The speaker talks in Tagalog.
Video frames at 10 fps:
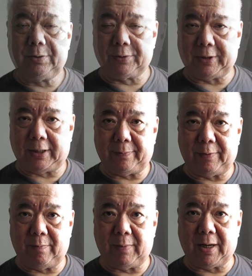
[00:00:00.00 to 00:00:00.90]
So sana
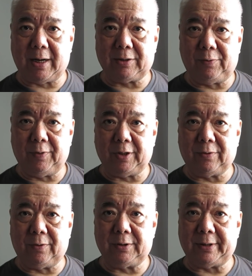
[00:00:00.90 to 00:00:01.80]
po makakatulong
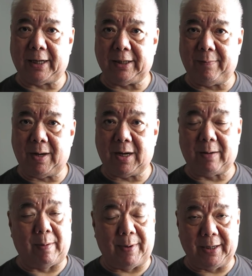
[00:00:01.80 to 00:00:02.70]
ito sa ating
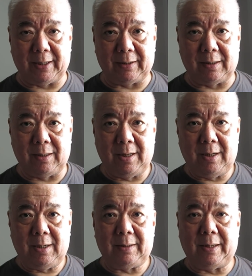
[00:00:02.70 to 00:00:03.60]
mga kababayan
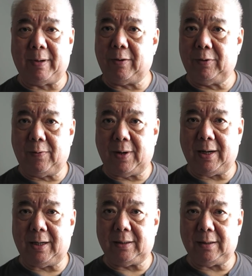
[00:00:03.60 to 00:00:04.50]
na
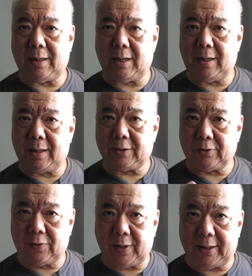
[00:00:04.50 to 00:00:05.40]
maunawaan ang
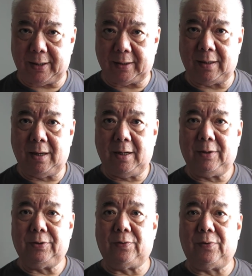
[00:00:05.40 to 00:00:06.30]
katotohanan
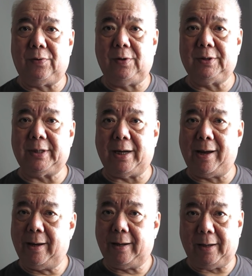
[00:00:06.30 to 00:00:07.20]
tungkol
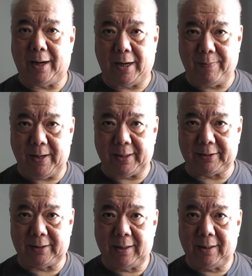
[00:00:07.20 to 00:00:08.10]
sa
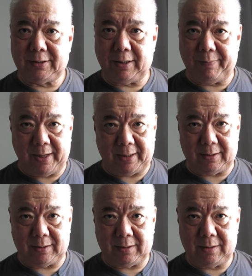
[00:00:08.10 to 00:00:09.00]

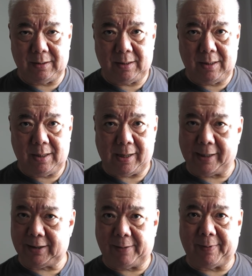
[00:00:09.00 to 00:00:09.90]
ABS-CBN.
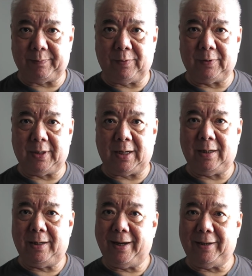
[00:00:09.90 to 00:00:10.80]
At dapat po
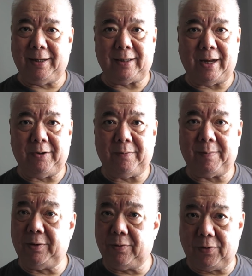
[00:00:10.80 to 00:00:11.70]
na hindi tayo
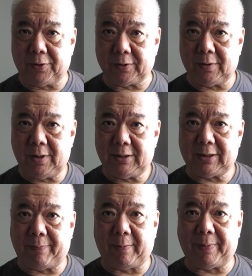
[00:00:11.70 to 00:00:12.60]
malungkot
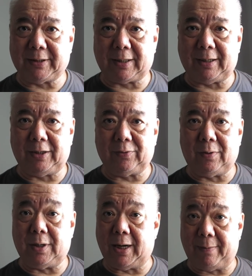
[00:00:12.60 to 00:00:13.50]
sa pagpasara
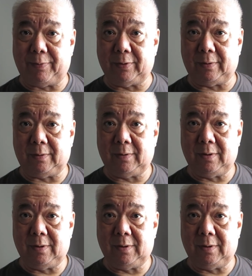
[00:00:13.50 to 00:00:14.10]
nito kahapon.